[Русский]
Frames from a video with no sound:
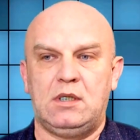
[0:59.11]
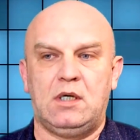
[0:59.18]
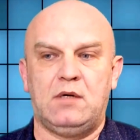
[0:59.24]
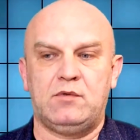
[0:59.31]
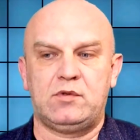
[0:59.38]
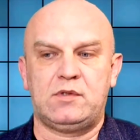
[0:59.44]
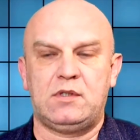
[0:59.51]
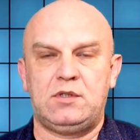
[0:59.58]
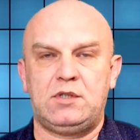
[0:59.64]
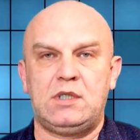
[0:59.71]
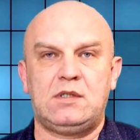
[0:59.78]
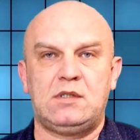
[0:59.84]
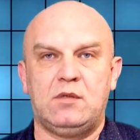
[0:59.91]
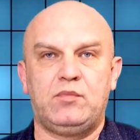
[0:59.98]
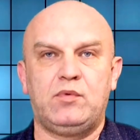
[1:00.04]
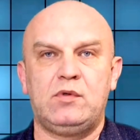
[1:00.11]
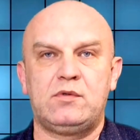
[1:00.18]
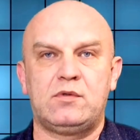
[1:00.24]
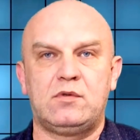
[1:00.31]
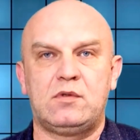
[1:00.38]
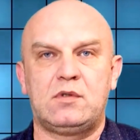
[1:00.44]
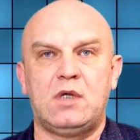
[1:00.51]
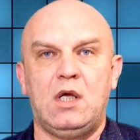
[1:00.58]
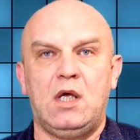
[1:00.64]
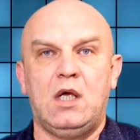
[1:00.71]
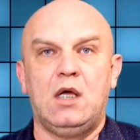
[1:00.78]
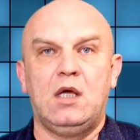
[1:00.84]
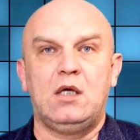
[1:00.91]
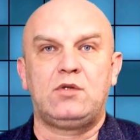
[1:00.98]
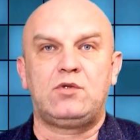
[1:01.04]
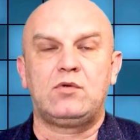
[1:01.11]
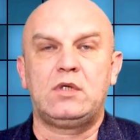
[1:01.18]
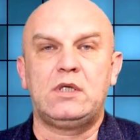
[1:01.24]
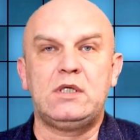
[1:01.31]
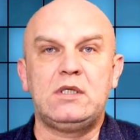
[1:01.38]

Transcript: а вот сейчас я пользуюсь чуть ли